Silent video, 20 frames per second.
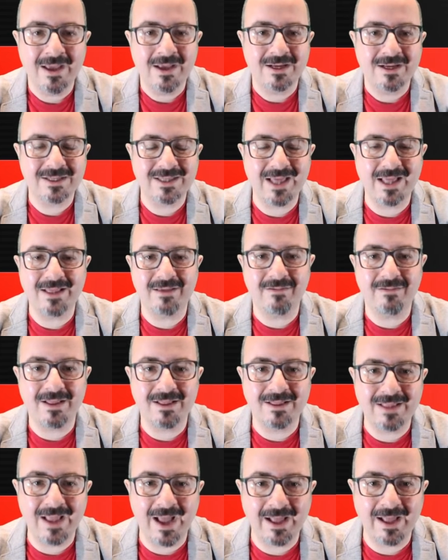sta
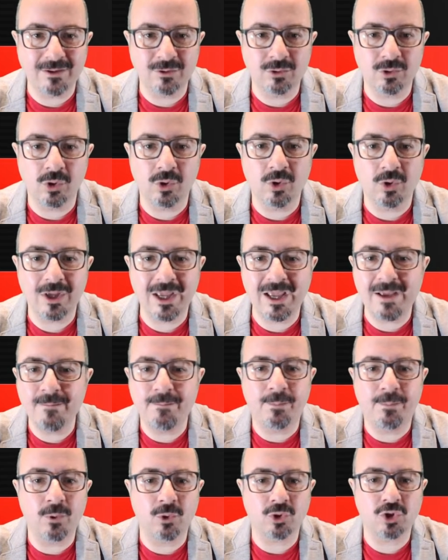diventando
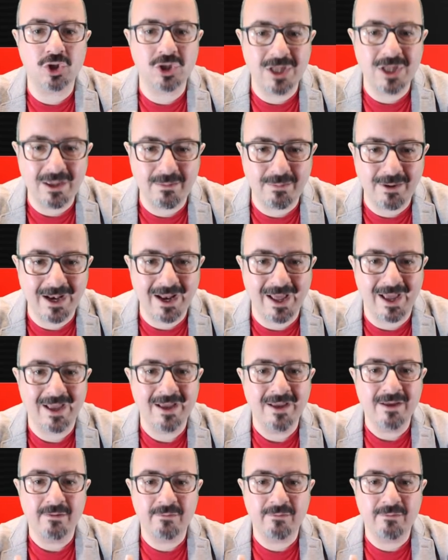impossibile